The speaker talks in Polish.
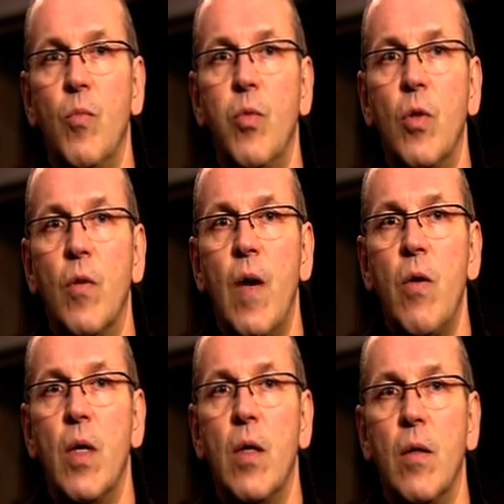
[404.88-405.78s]

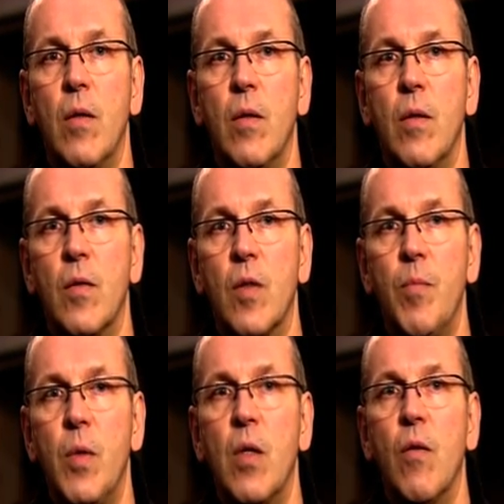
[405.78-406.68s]
budowała
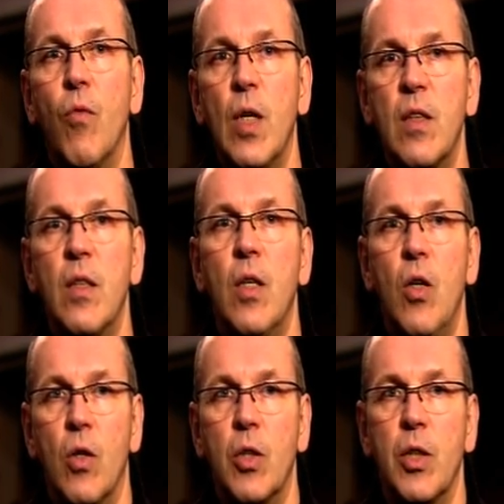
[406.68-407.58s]
sobie własne
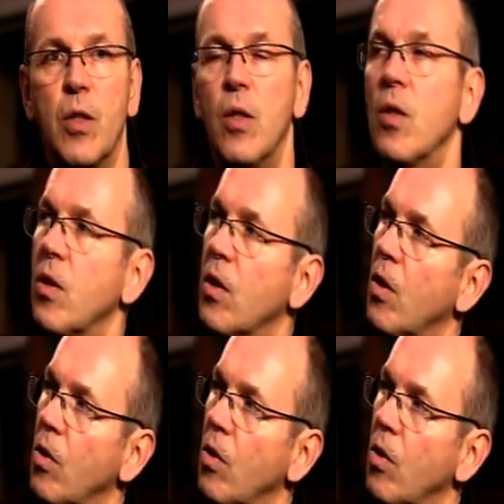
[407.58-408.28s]
loże. to są te